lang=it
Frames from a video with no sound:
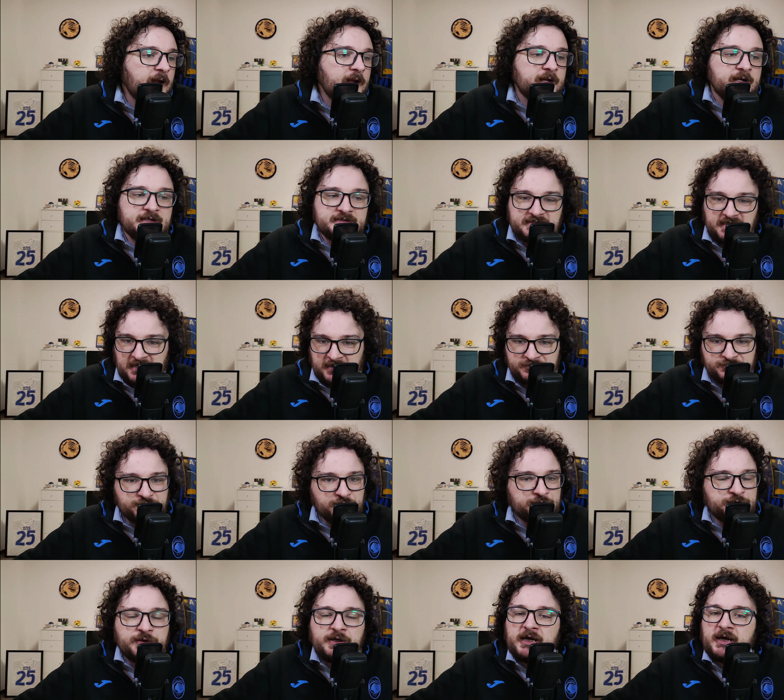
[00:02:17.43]
sarà un
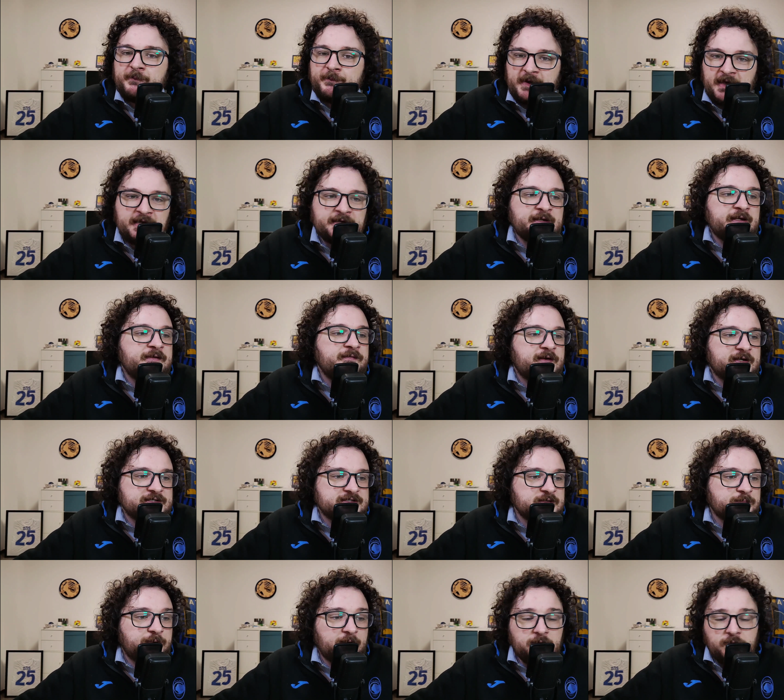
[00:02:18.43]
giocatore che perde
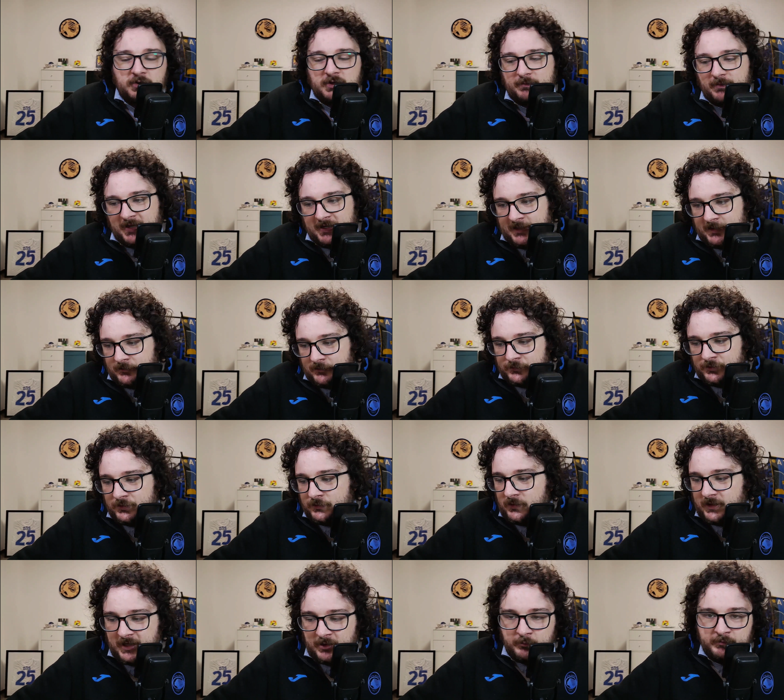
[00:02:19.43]
diversi palloni, ma è anche
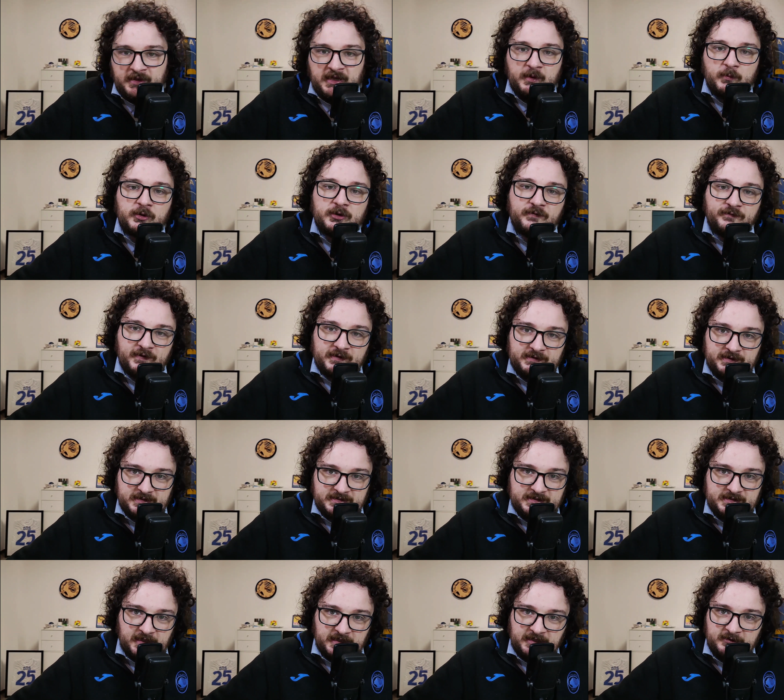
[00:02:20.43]
l'unico che ha un minimo di
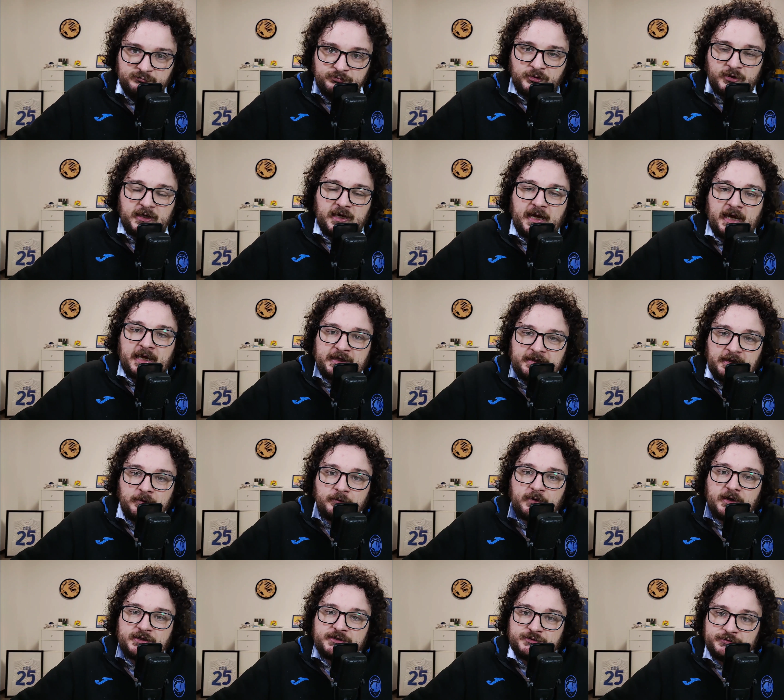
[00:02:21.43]
fantasia che ti può creare delle
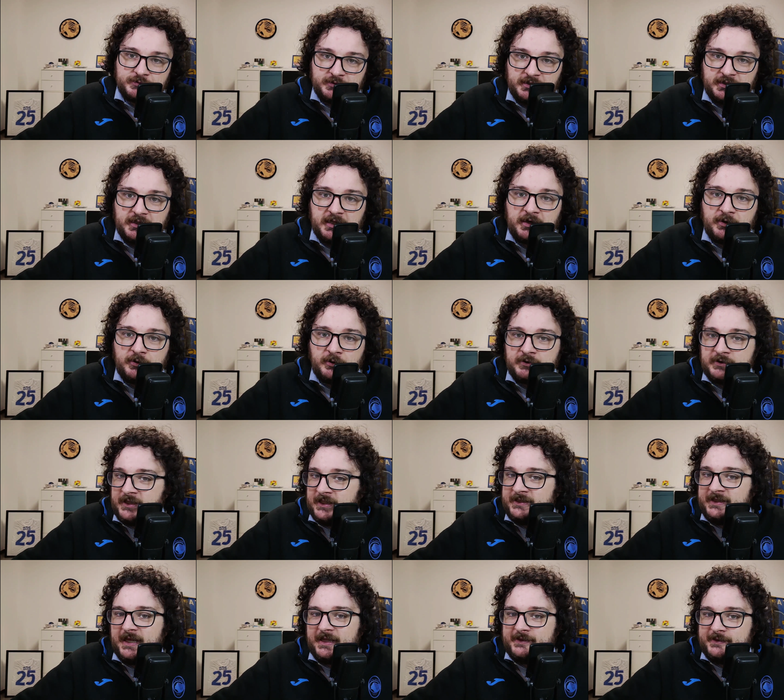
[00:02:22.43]
occasioni da gol
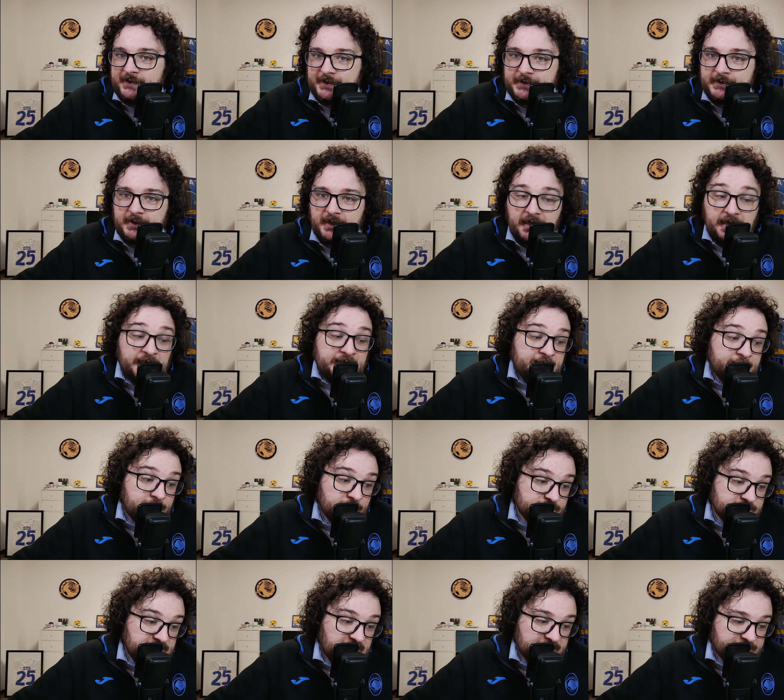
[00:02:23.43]
dal niente e l'ha
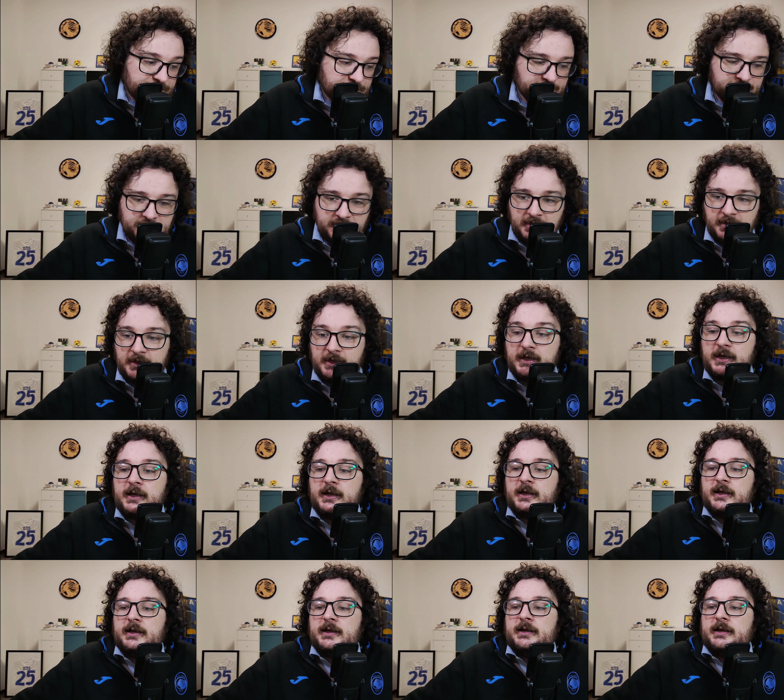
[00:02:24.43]
dimostrato.
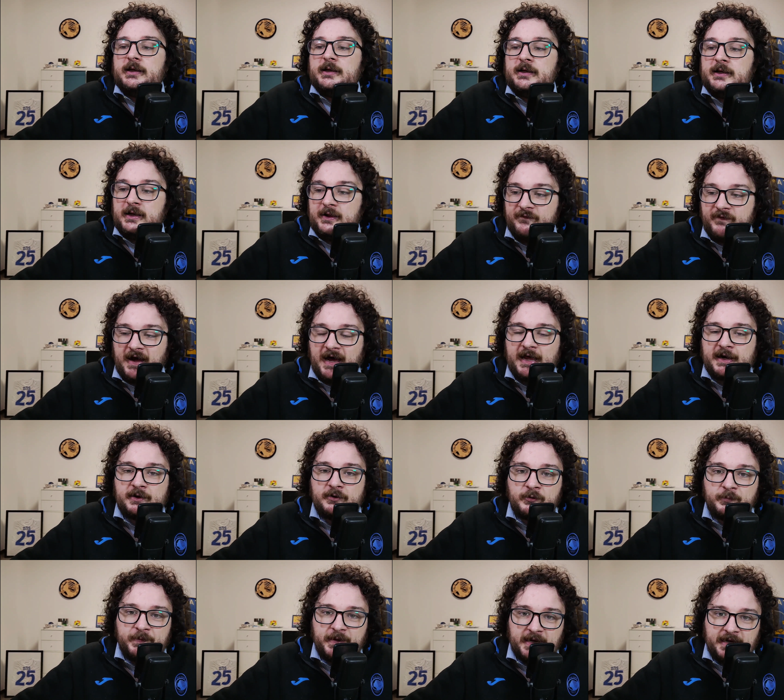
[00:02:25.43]

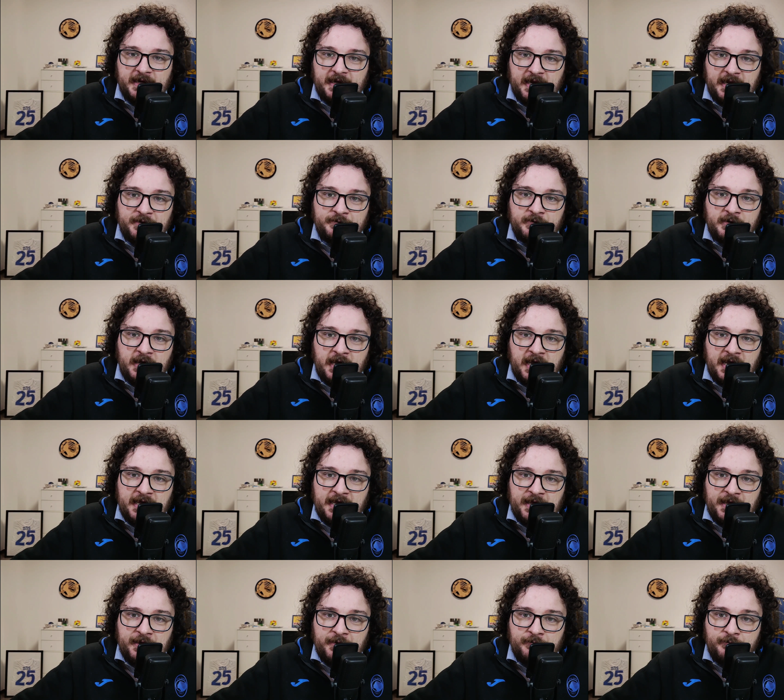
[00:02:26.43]
Levarlo perché non
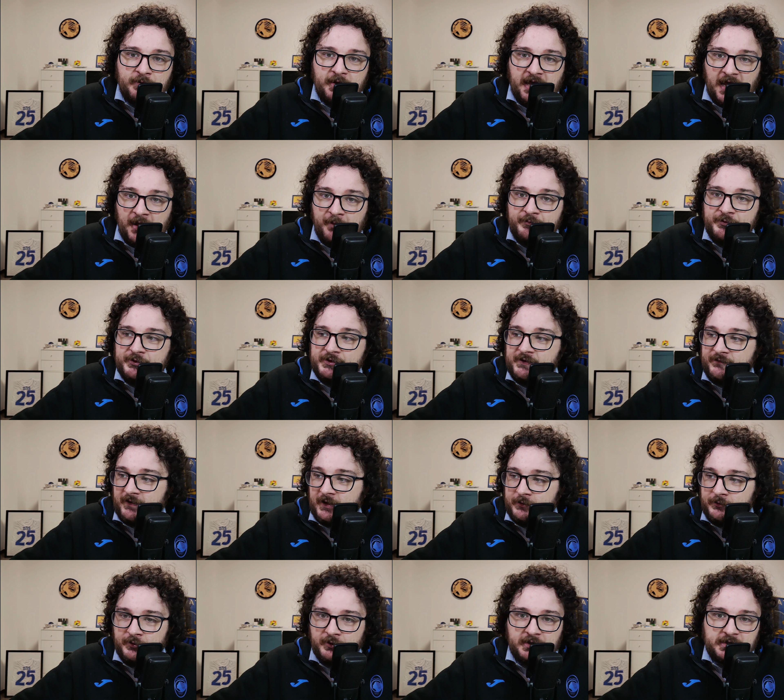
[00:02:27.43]
hai un cambio di
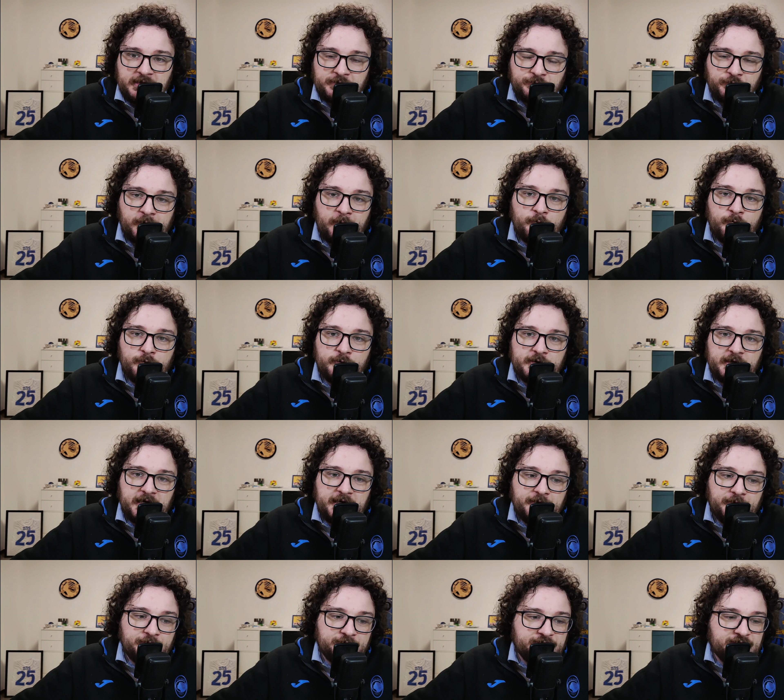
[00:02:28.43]
valore dato che Muriel è
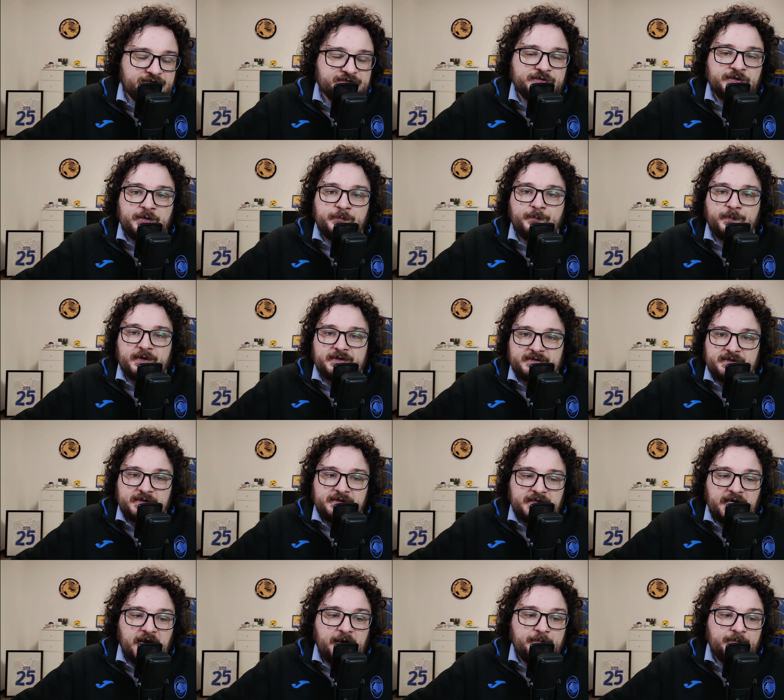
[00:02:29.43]
in condizione
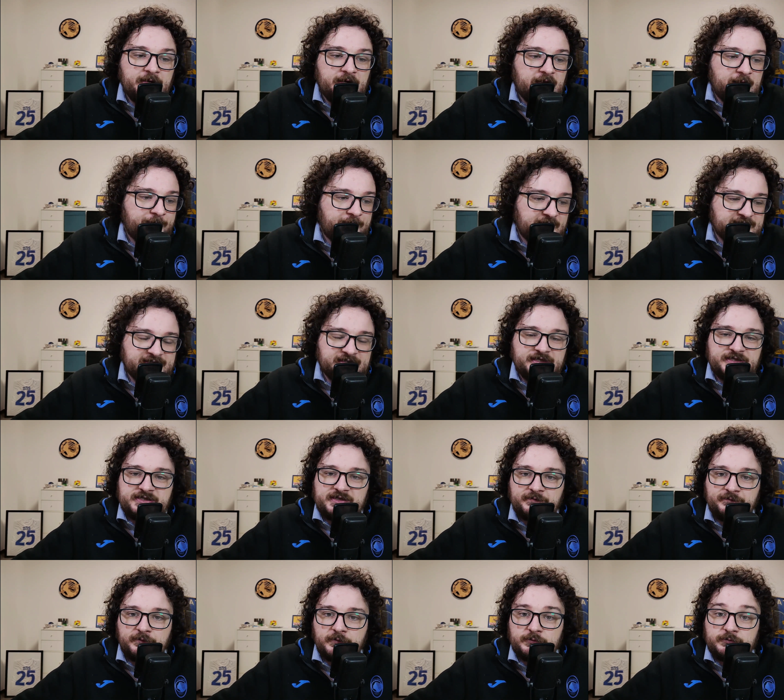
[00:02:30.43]
impresentabile e Pasalic è
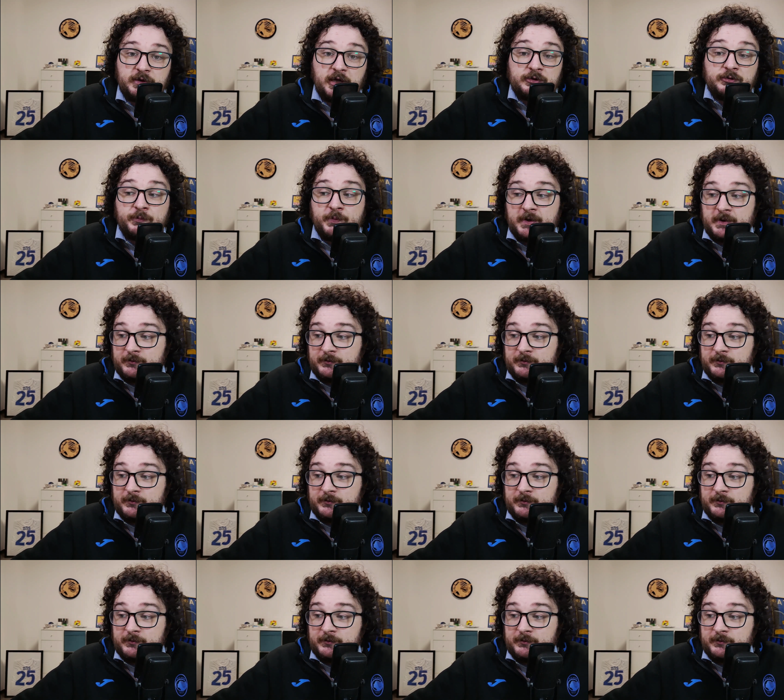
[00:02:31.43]
infortunato per